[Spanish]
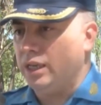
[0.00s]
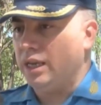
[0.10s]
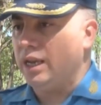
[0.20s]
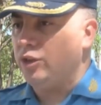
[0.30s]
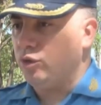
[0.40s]

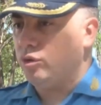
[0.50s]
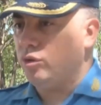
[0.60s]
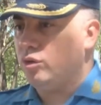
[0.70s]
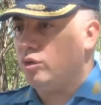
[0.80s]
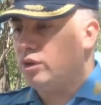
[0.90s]
que el
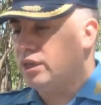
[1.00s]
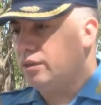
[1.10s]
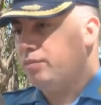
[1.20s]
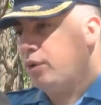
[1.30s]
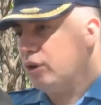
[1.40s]
año
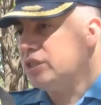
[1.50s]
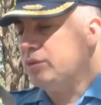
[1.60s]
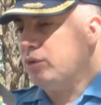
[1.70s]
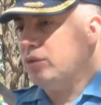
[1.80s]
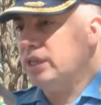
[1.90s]

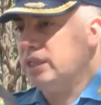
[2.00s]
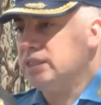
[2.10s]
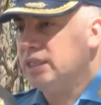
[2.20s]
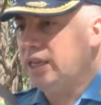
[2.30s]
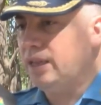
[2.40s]
próximo este,
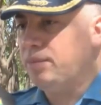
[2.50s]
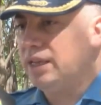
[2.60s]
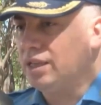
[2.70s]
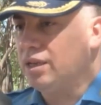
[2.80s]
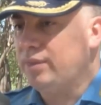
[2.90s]
sería
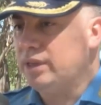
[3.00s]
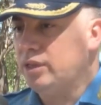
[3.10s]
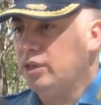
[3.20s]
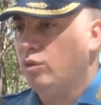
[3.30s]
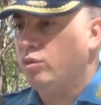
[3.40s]

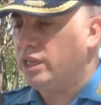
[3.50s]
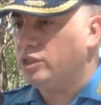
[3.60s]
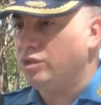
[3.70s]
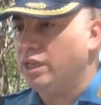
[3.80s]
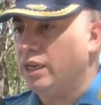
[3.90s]
prácticamente un hecho, una